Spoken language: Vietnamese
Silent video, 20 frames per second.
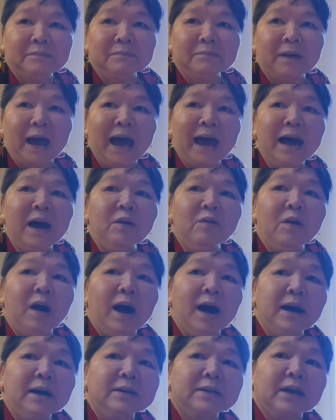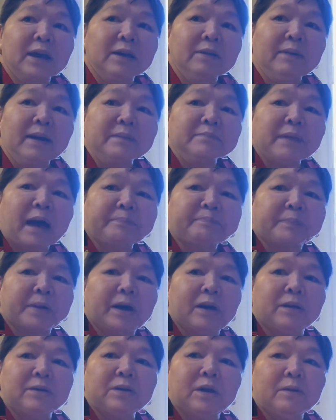má không ơn kêu anh bắp
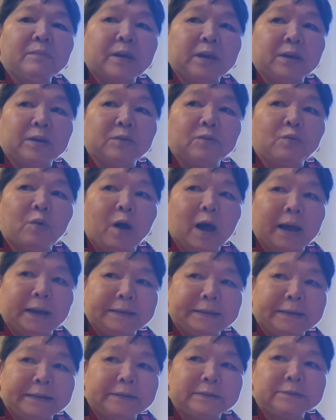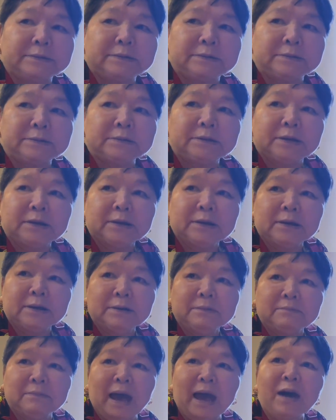chơi nó miệng hoài vậy.
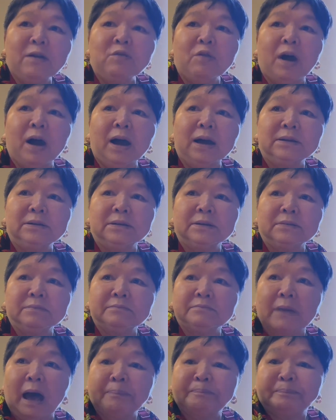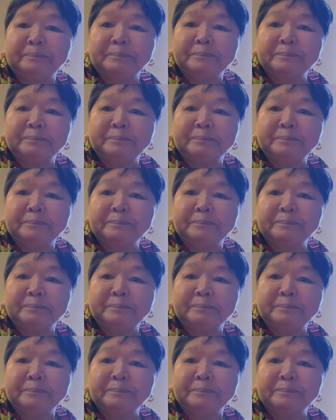má không ơn bắp